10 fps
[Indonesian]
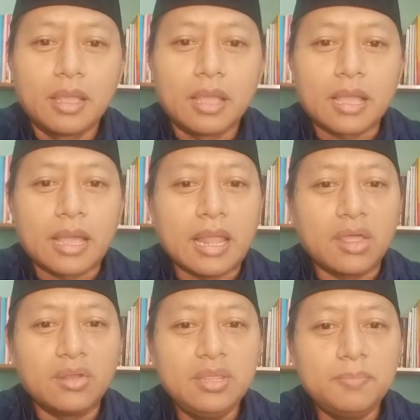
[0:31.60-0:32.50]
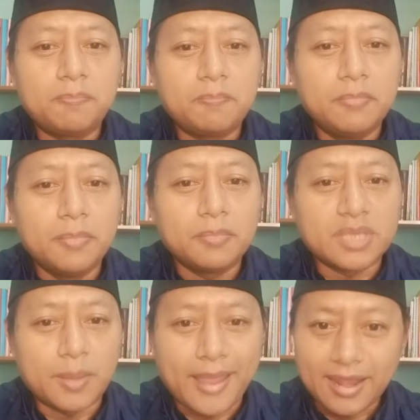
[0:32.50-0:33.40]
Kalau di
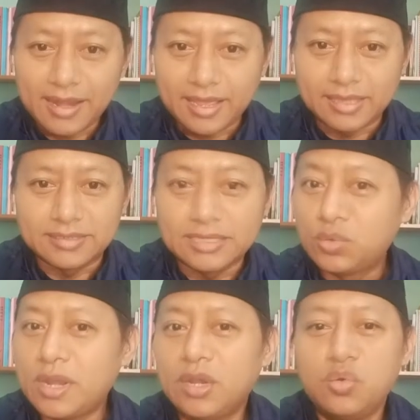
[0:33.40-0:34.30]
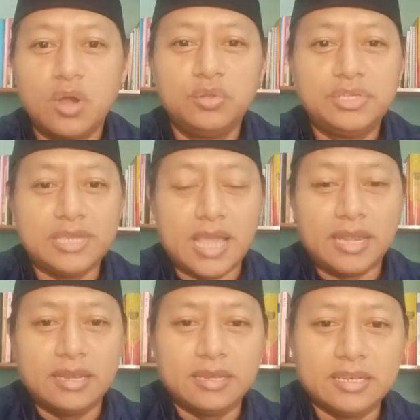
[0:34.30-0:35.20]
CPNS itu ada dua
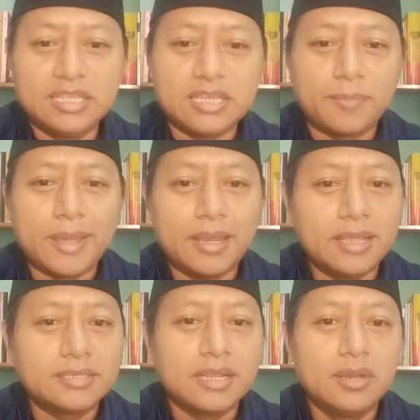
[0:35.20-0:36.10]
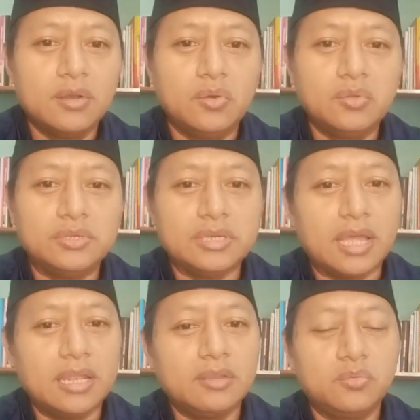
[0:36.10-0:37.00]
ujian. Di CPNS ada dua
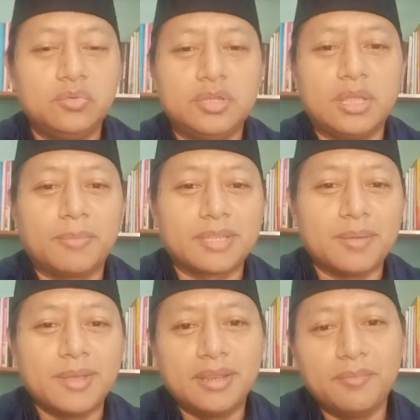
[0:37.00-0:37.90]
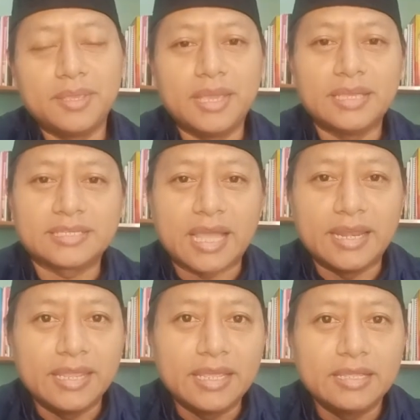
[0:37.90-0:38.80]
ujian. Ujian yang pertama namanya
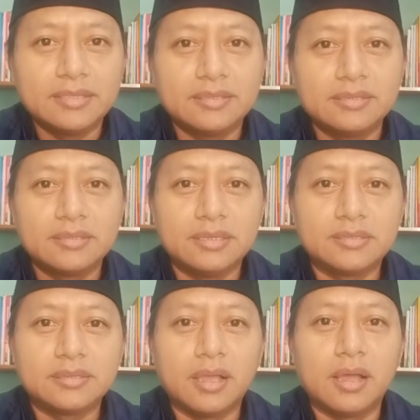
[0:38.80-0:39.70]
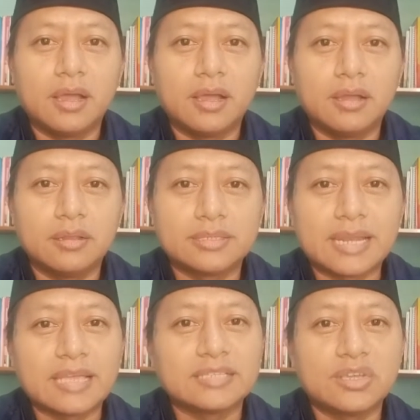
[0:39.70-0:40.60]
SKD, sis, uh,
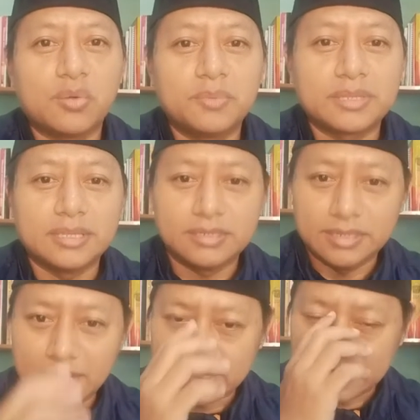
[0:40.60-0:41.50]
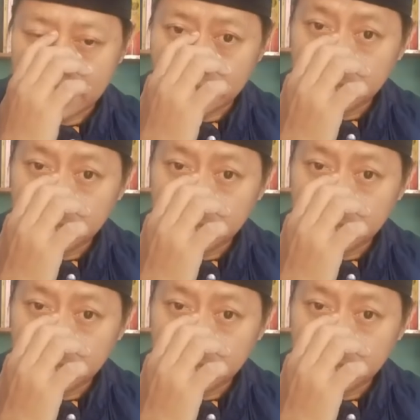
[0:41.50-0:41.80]
seleksi kompetensi dasar.